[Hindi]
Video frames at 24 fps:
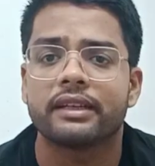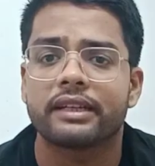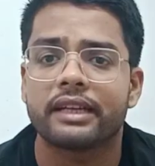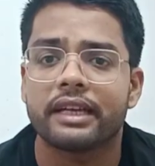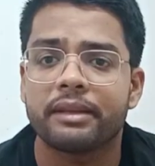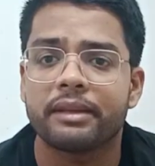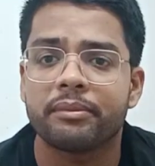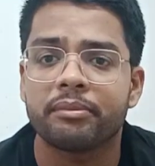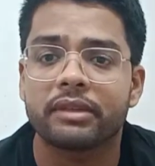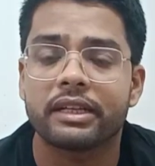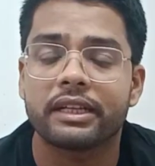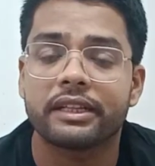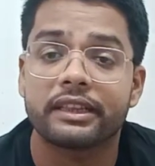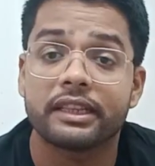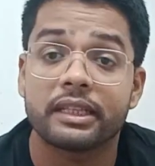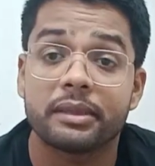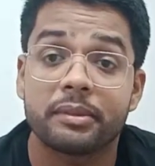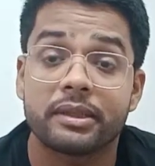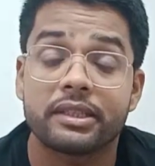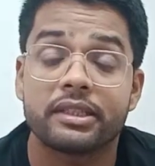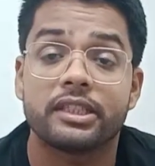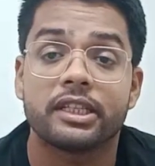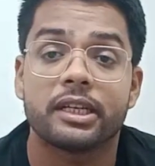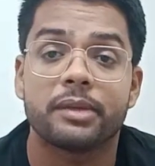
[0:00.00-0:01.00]
सेकेंड
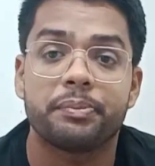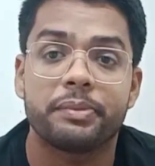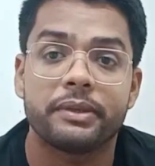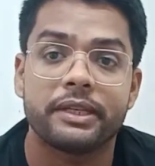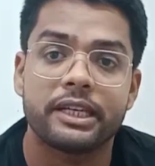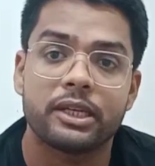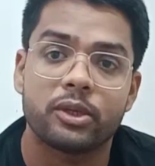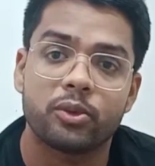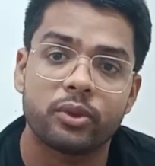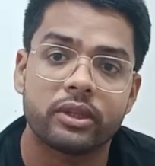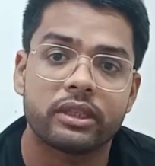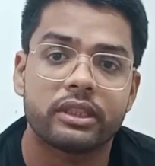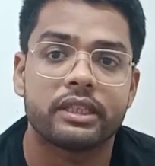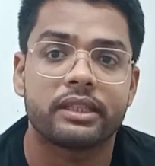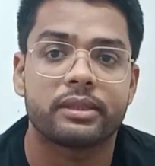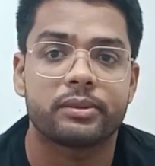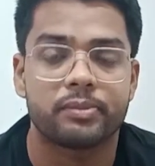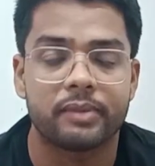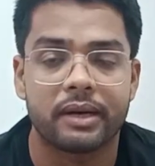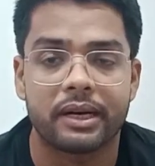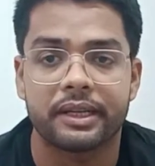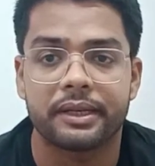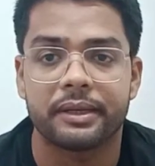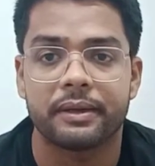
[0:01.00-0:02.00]
कितने बच्चे अपीयर हुए थे
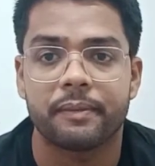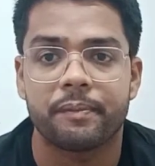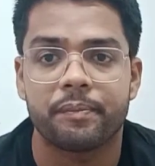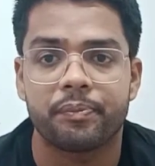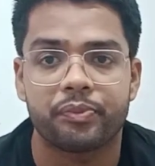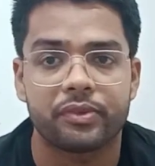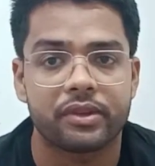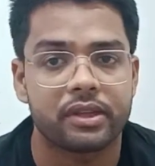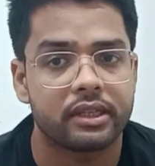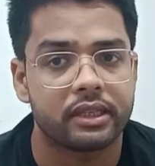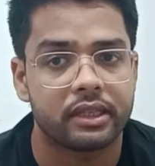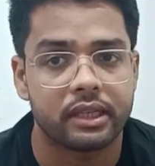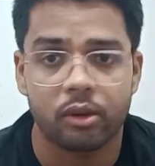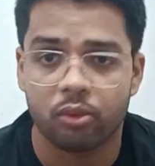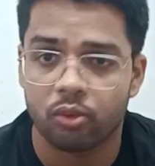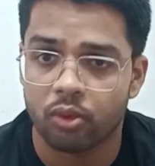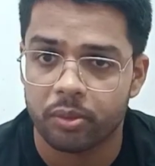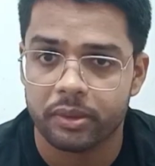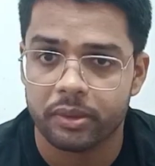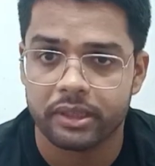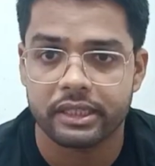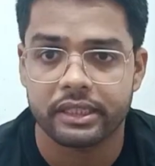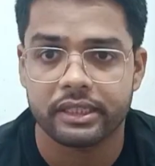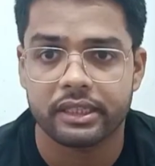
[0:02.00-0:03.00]
इस बार
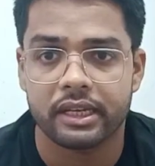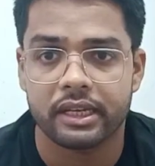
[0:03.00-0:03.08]
वो भी